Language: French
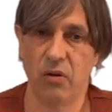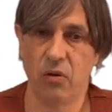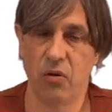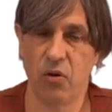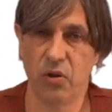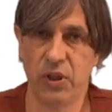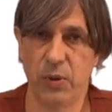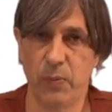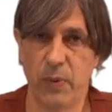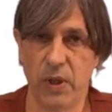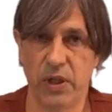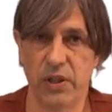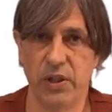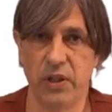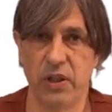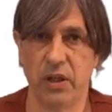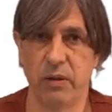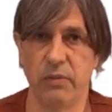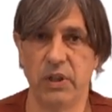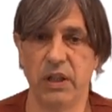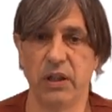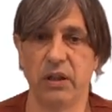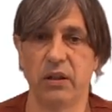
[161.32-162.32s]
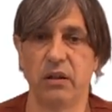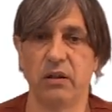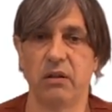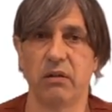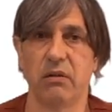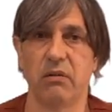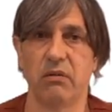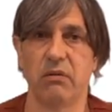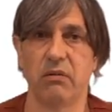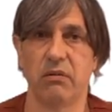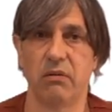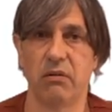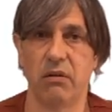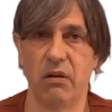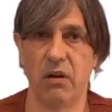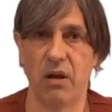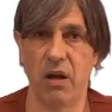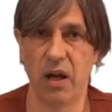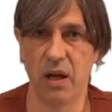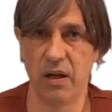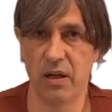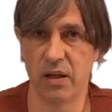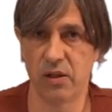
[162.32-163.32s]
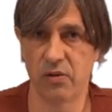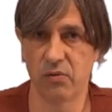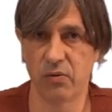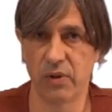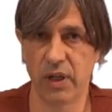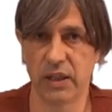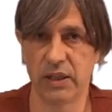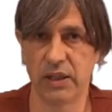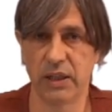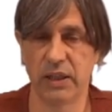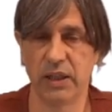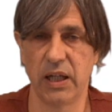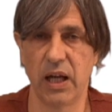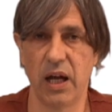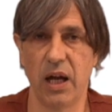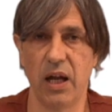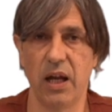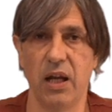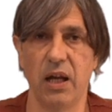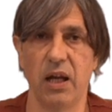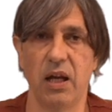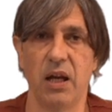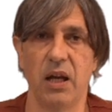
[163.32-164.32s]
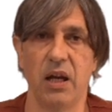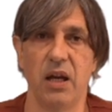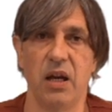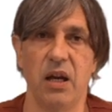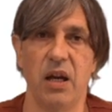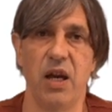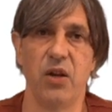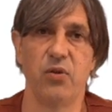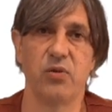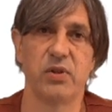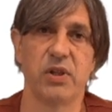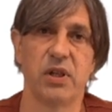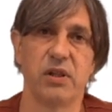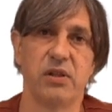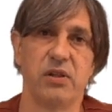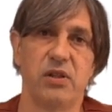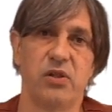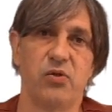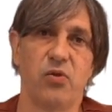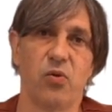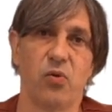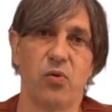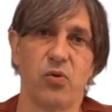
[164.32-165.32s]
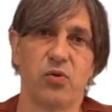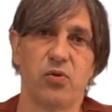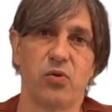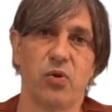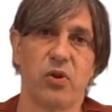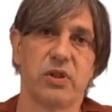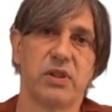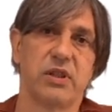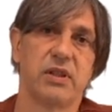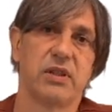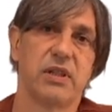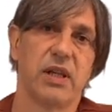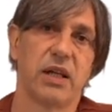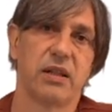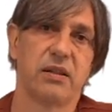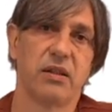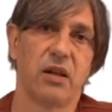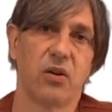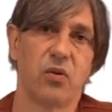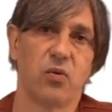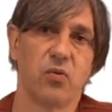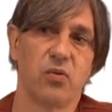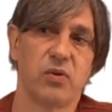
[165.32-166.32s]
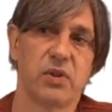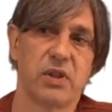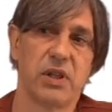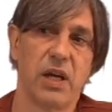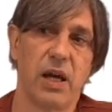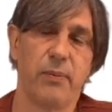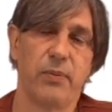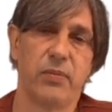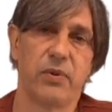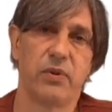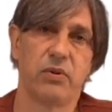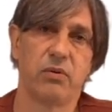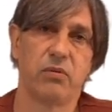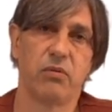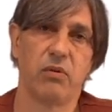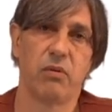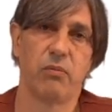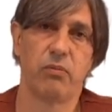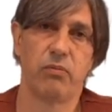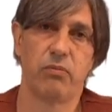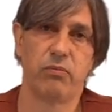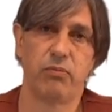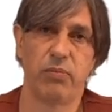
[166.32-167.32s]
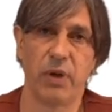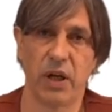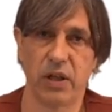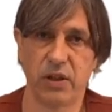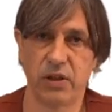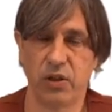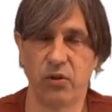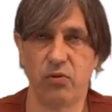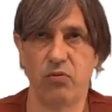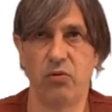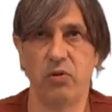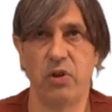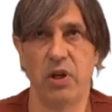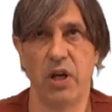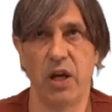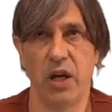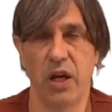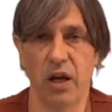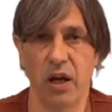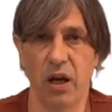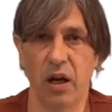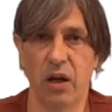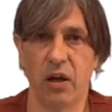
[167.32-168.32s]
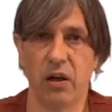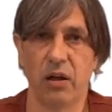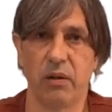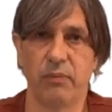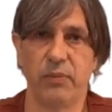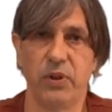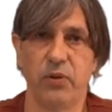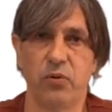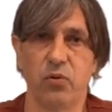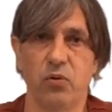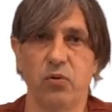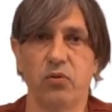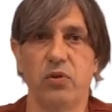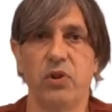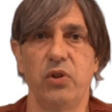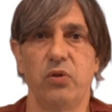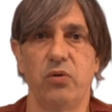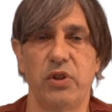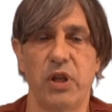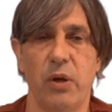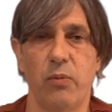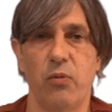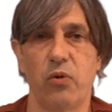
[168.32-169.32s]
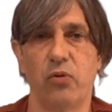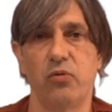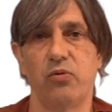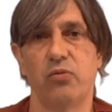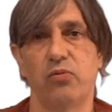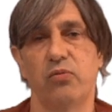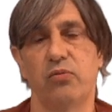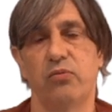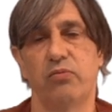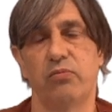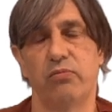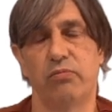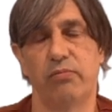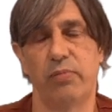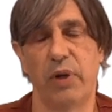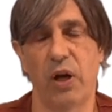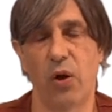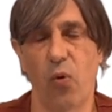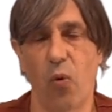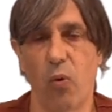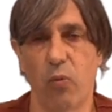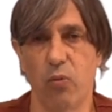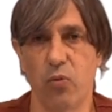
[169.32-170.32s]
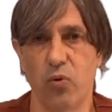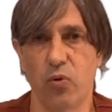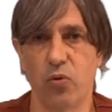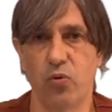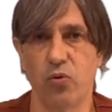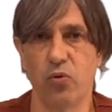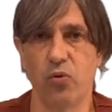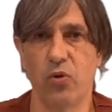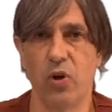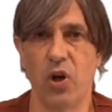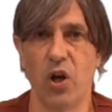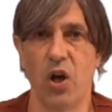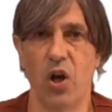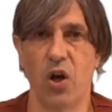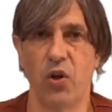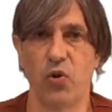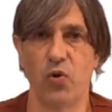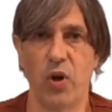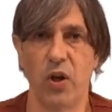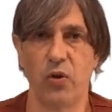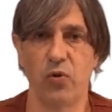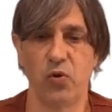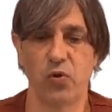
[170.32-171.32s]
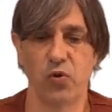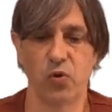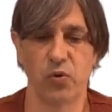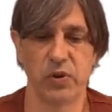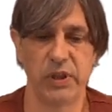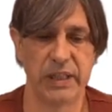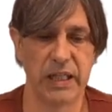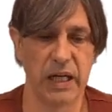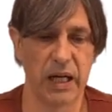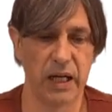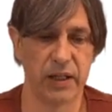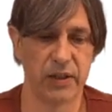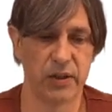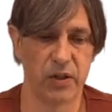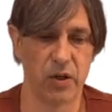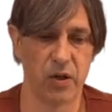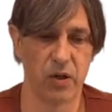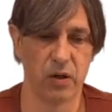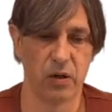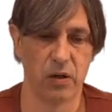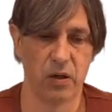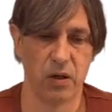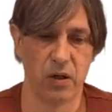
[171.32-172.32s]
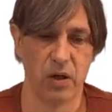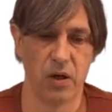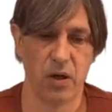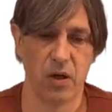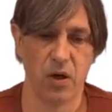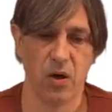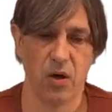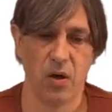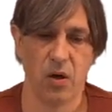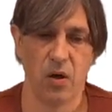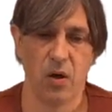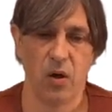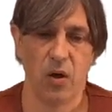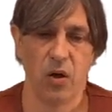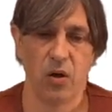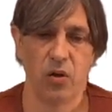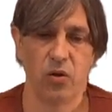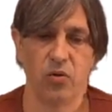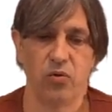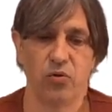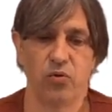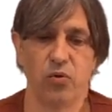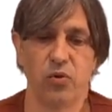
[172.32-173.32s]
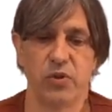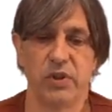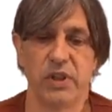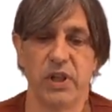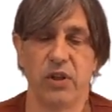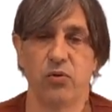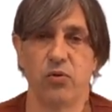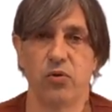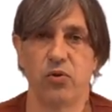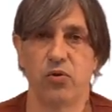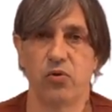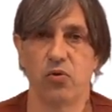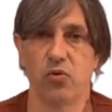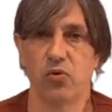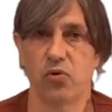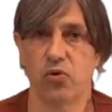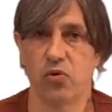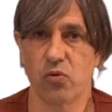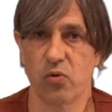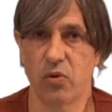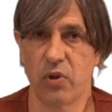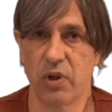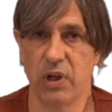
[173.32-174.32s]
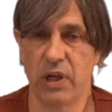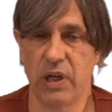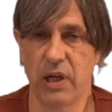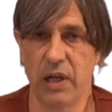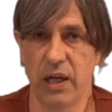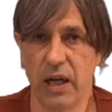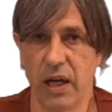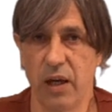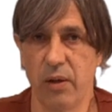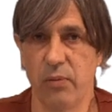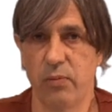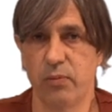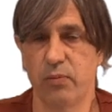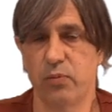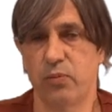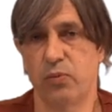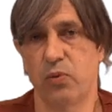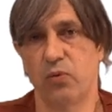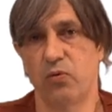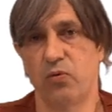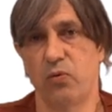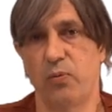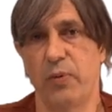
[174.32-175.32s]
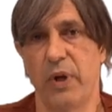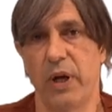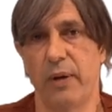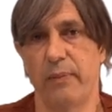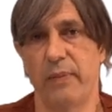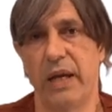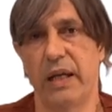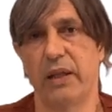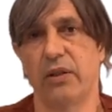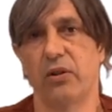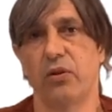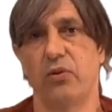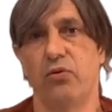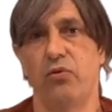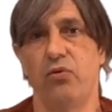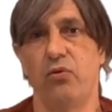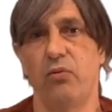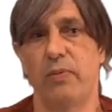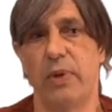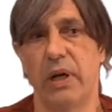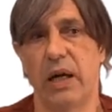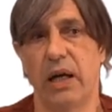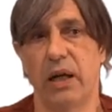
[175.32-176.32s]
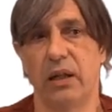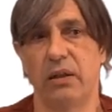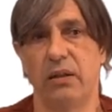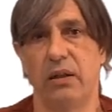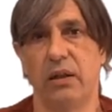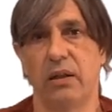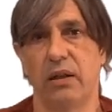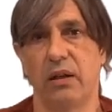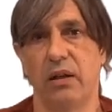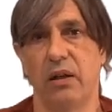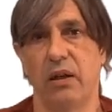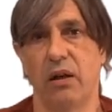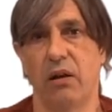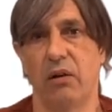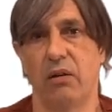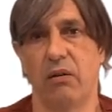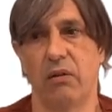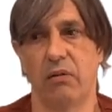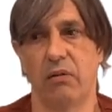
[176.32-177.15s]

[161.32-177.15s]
le typage dynamique, la liaison lexicale, et nous insisterons sur certains concepts particuliers à Python, et notamment nous parlerons beaucoup de la notion d'itérateur. Toutes ces notions sont clés pour vous permettre d'une part d'écrire